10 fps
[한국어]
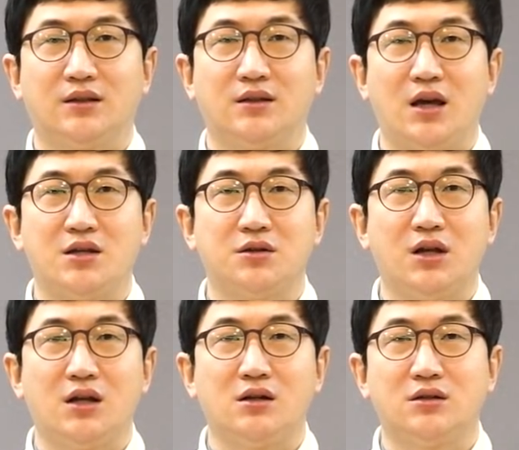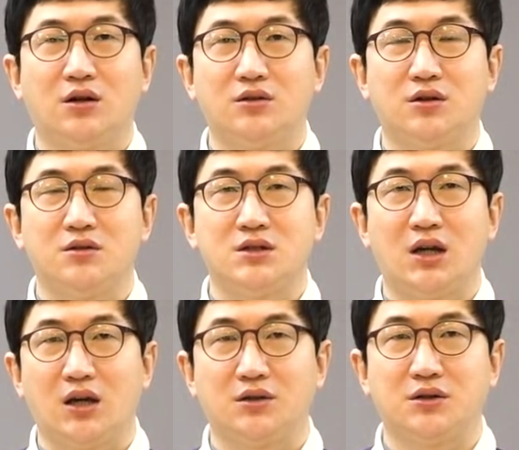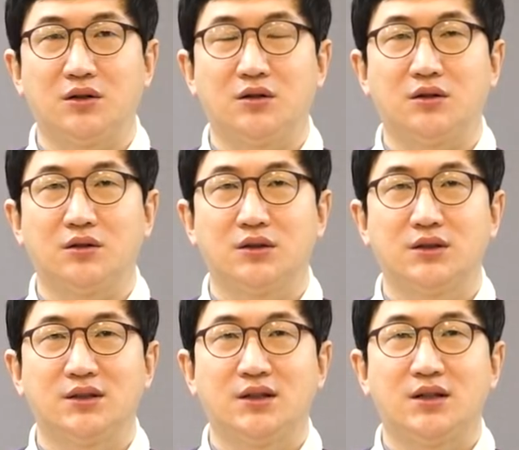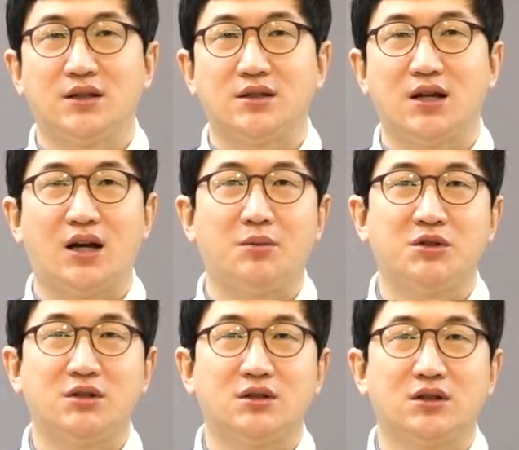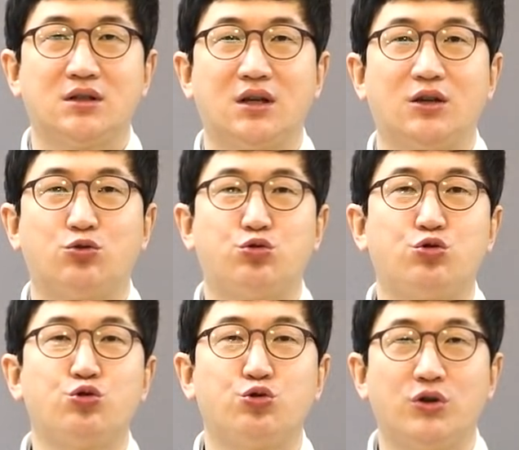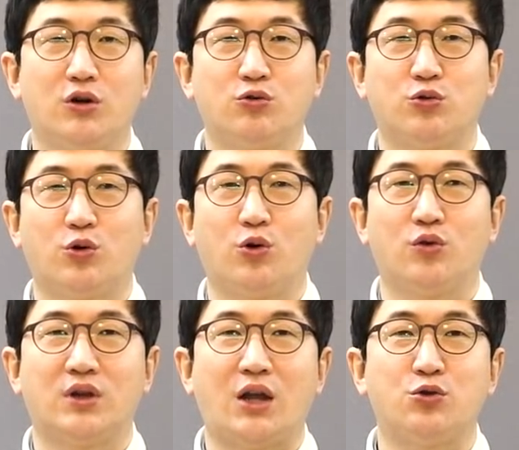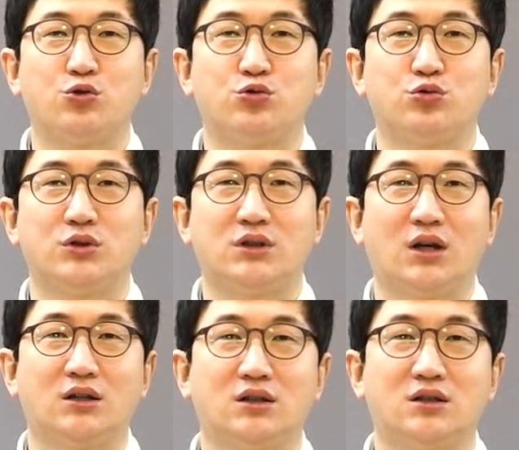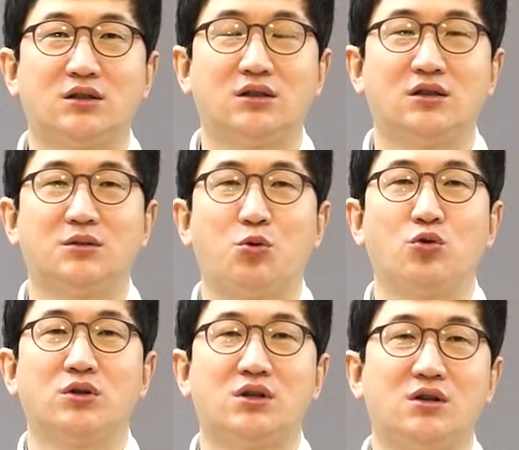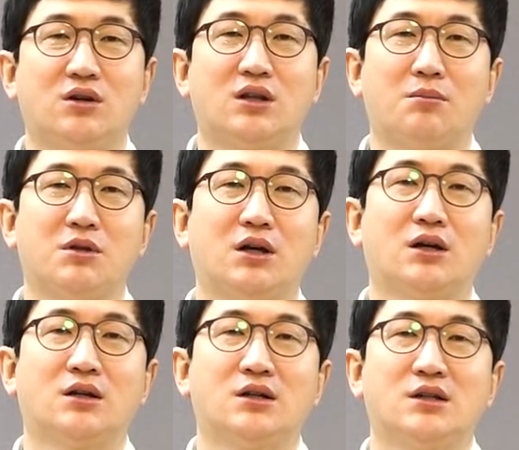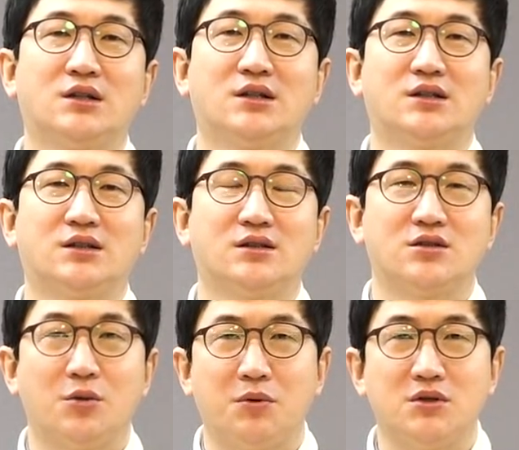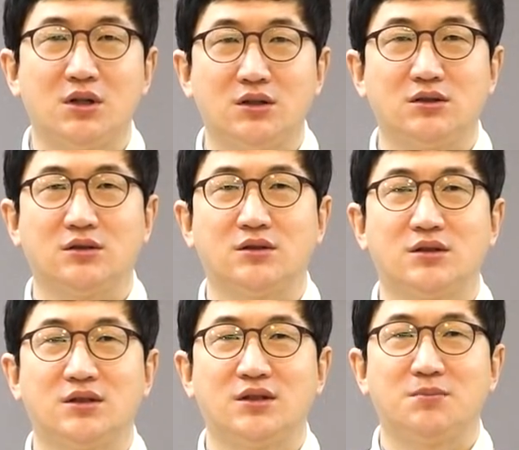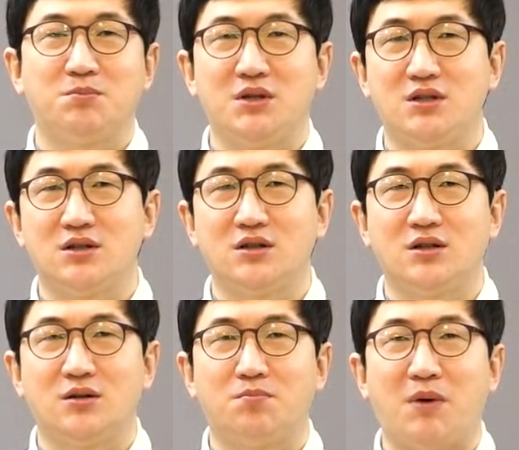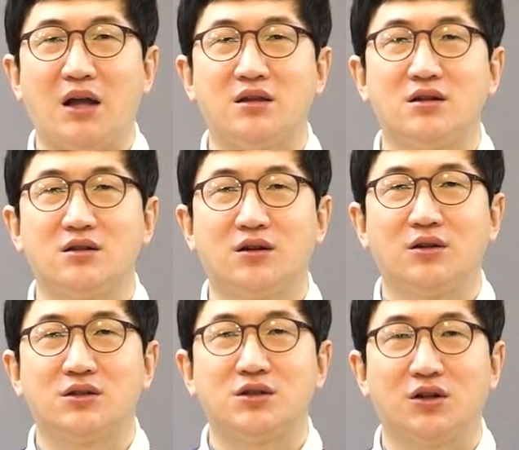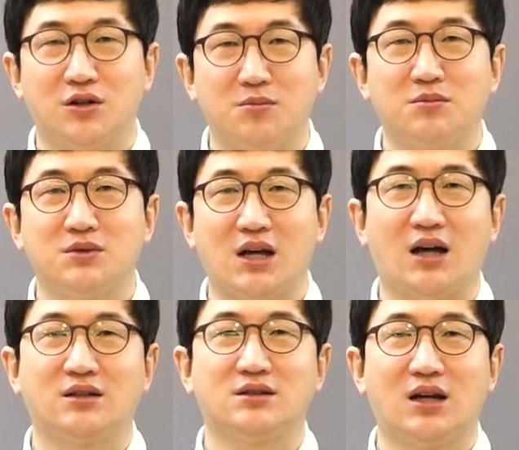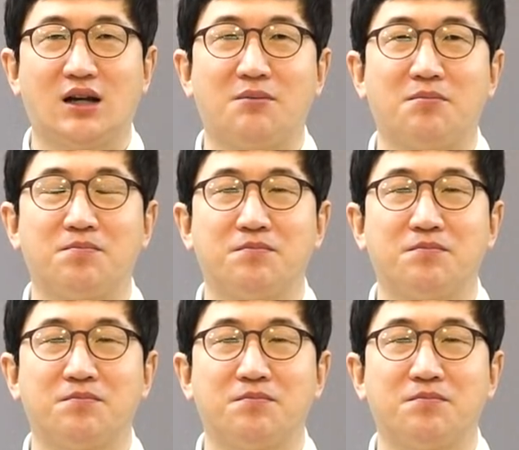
예전에 읽은 어떤 책에서 사람을 크게 두 유형으로 나눌 수 있다는 글을 본 기억이 납니다. 어, 첫 번째는 빚을 받을 것처럼 사는 사람,